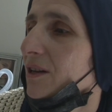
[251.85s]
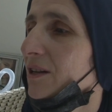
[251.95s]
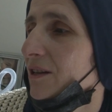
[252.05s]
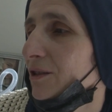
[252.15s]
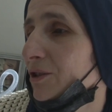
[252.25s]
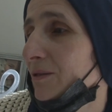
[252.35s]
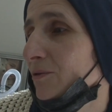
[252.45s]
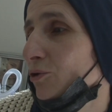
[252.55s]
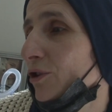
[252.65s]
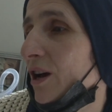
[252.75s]
e,
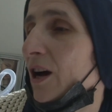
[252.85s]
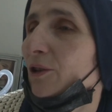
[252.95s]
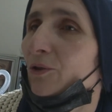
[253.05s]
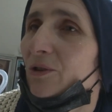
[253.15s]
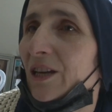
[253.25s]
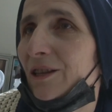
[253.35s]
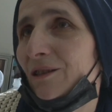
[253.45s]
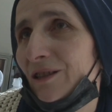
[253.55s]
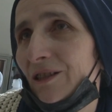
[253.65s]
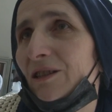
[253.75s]
kilo alıyor.
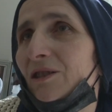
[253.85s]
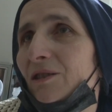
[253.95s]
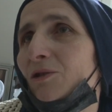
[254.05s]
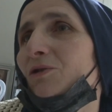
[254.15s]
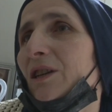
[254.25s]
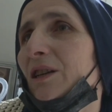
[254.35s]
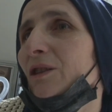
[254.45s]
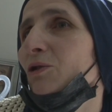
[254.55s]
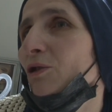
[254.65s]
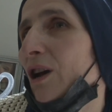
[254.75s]
Yattığı için
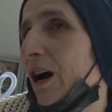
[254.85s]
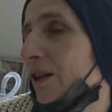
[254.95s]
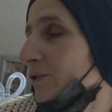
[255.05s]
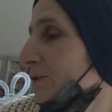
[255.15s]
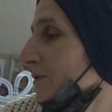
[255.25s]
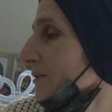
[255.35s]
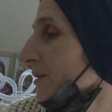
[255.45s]
sürekli kilo alıyor.